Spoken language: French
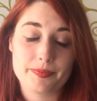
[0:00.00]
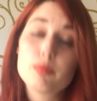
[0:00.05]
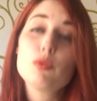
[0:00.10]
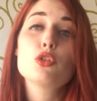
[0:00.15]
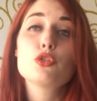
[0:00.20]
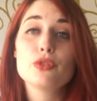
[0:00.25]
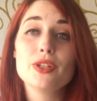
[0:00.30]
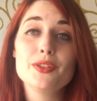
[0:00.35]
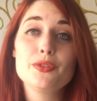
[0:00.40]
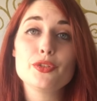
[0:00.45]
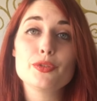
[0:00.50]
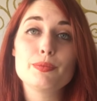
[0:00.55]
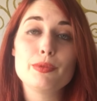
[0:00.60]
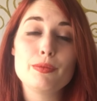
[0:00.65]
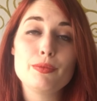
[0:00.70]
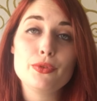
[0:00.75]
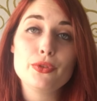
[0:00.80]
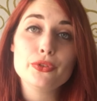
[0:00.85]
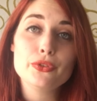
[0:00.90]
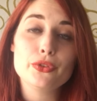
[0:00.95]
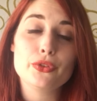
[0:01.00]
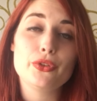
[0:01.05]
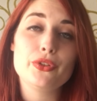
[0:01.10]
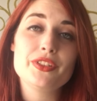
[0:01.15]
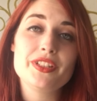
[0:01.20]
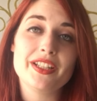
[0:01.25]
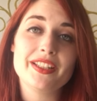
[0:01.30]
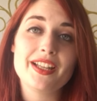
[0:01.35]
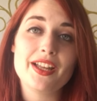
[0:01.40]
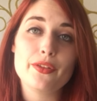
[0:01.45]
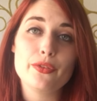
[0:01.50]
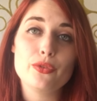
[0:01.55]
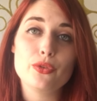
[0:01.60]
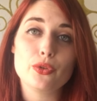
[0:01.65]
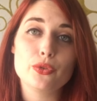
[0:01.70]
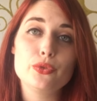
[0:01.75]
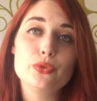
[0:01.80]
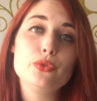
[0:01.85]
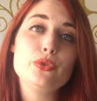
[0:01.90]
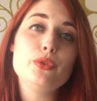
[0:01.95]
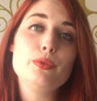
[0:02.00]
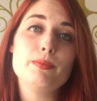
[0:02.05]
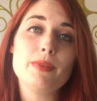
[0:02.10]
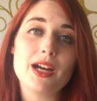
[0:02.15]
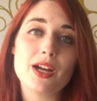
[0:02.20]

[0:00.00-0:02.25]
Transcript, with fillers: Pour jouer tout ce beau monde, on retiendra surtout